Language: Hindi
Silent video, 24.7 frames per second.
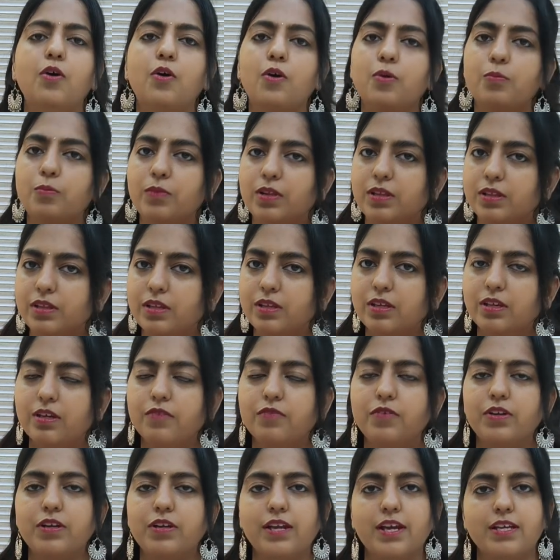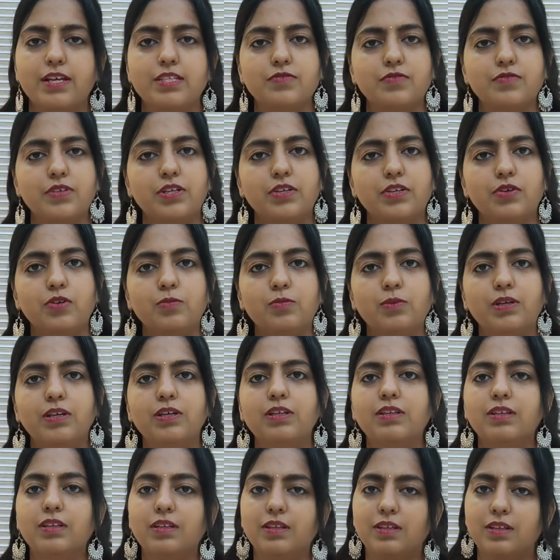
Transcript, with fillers: और मिलते हैं फिर नेक्स्ट वीडियो में